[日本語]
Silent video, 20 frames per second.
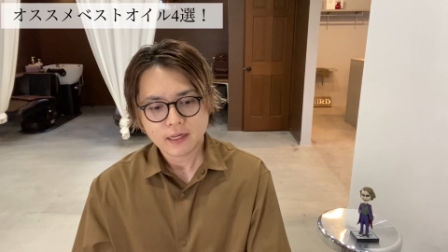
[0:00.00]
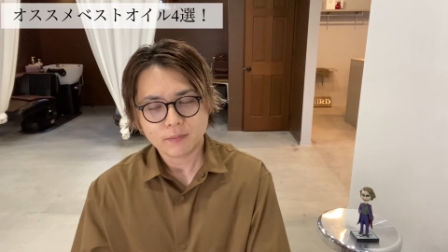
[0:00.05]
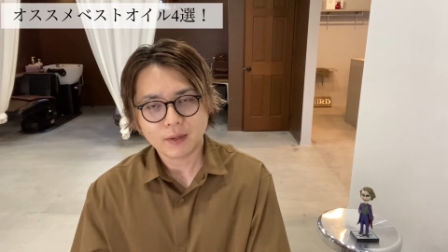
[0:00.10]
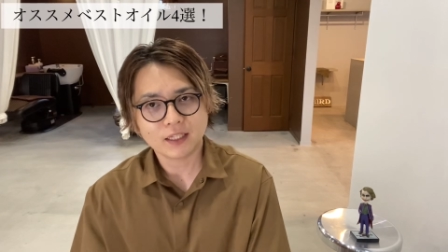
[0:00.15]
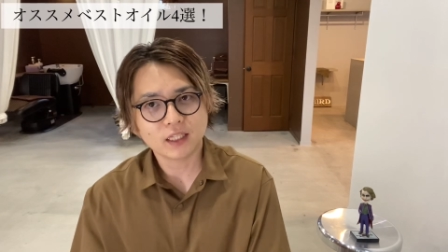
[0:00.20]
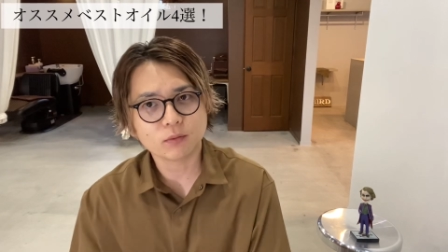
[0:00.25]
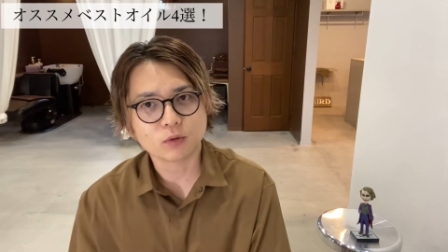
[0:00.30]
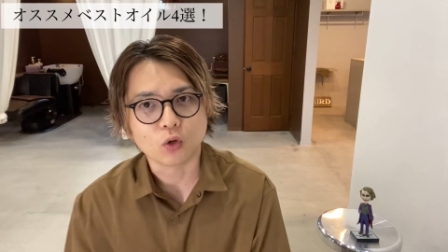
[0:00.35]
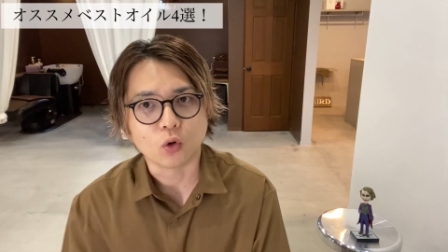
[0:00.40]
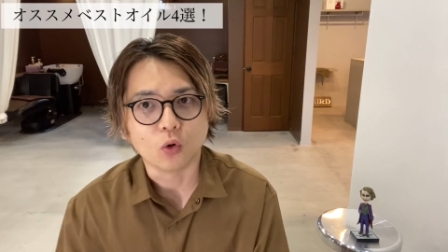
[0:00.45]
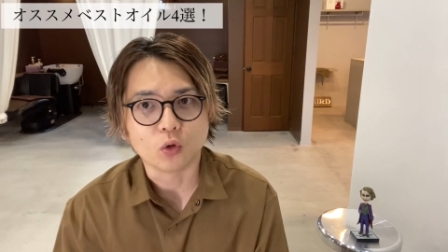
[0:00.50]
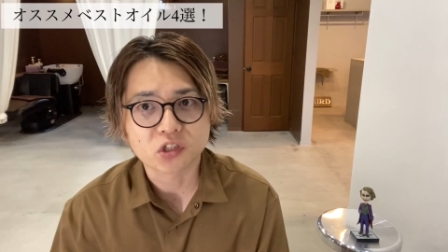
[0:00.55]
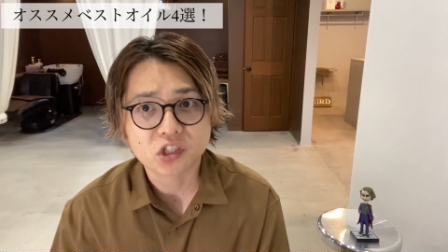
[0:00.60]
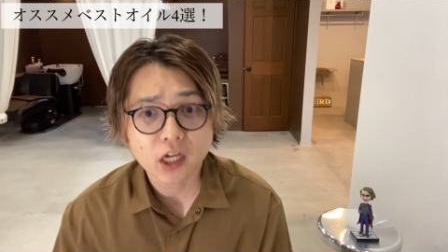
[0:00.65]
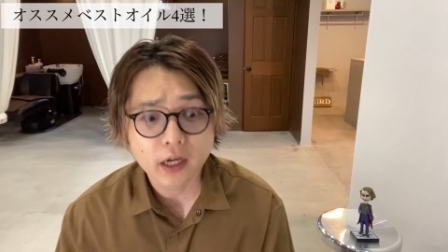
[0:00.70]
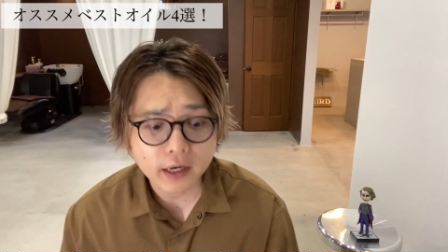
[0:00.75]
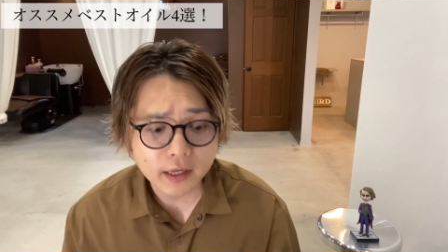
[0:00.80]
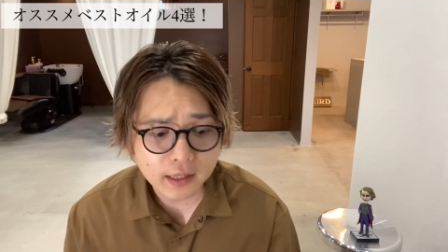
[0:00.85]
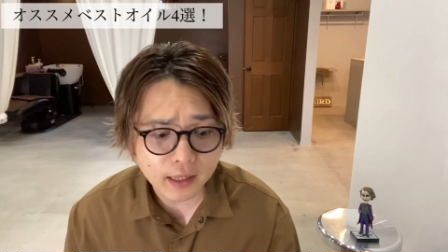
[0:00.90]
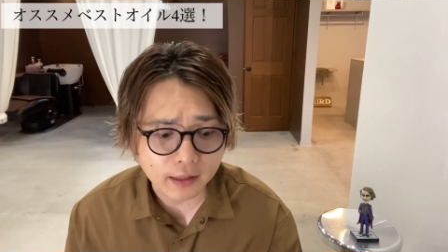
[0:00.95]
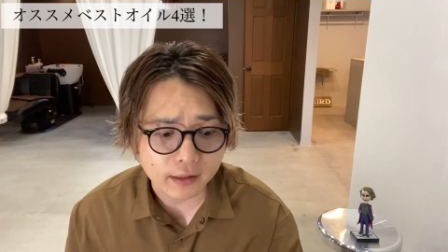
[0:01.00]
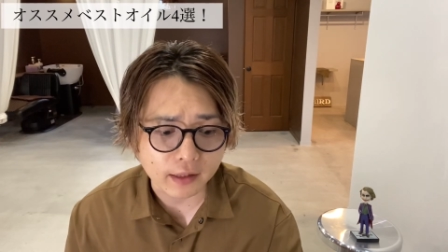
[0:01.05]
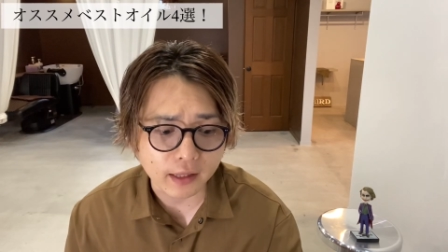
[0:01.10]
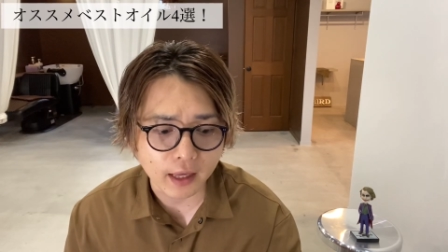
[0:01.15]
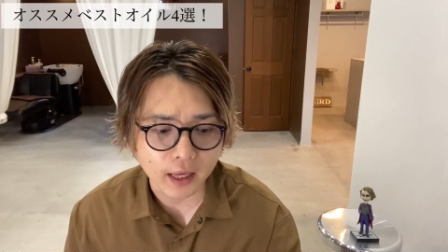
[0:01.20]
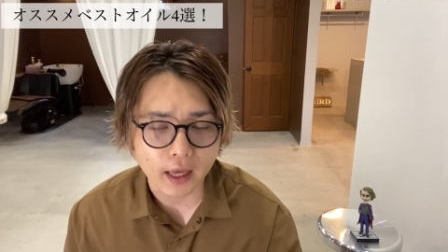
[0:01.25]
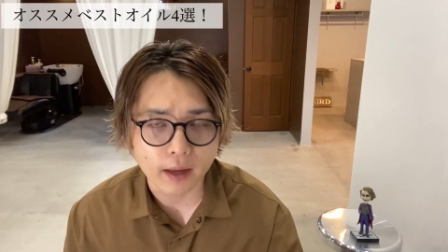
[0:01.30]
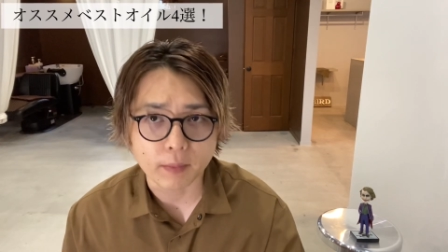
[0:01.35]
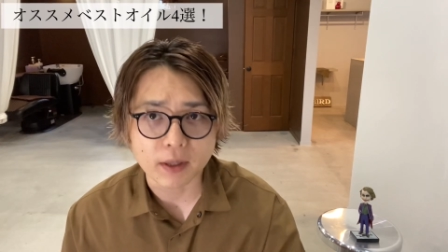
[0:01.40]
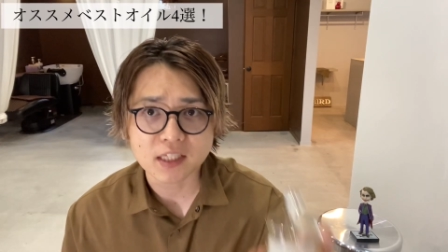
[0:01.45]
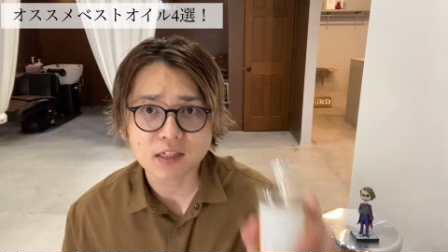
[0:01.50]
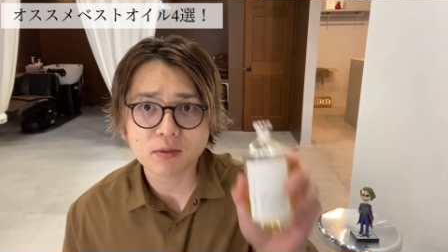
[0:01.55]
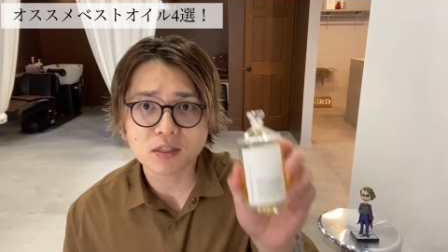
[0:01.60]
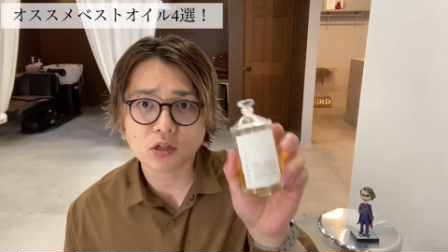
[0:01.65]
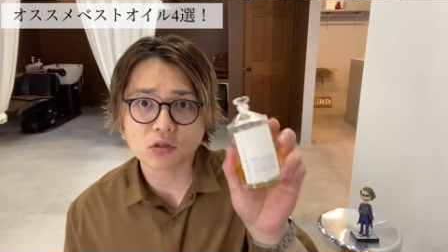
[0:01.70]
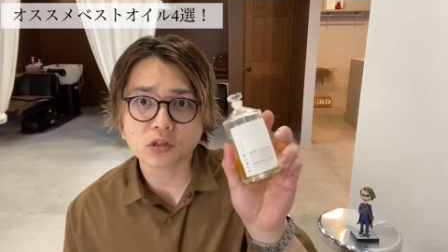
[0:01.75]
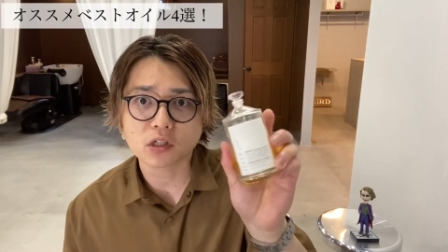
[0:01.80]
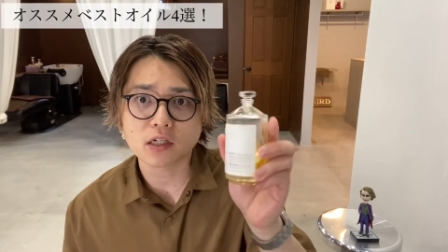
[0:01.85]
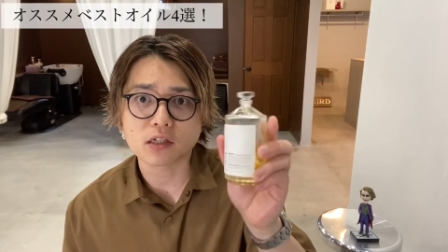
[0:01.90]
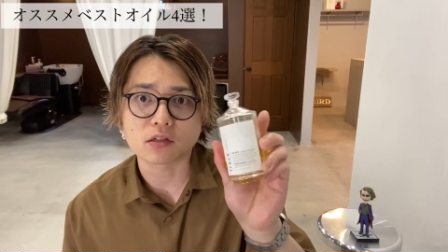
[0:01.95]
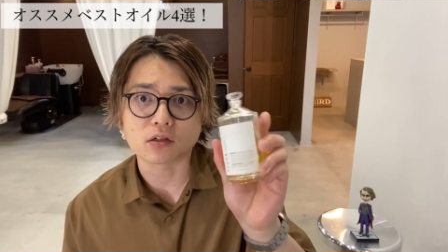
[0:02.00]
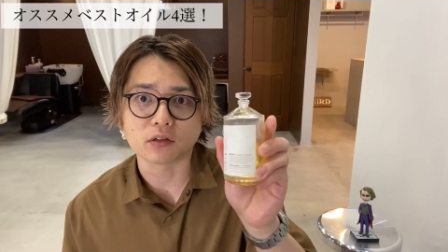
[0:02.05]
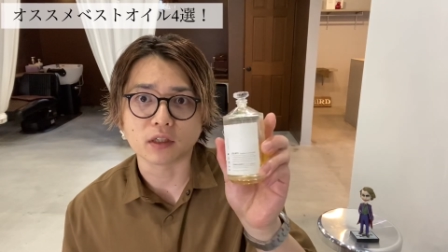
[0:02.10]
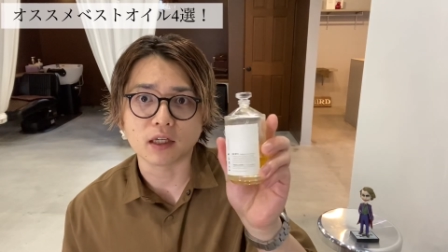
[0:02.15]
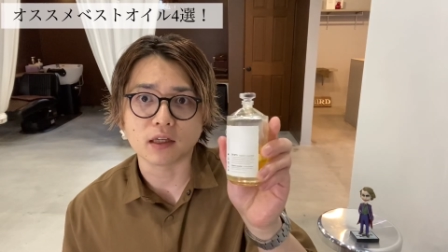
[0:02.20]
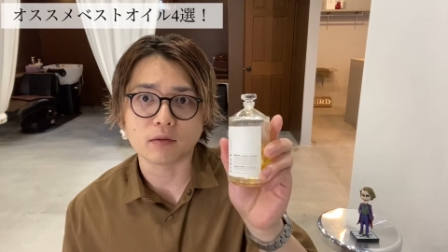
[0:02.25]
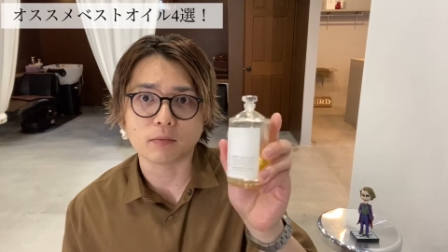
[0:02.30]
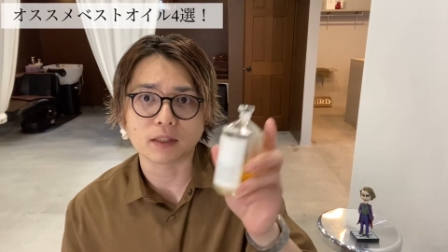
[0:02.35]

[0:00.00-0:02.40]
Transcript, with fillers: でもおしゃれなんでめちゃめちゃおしゃれですよね。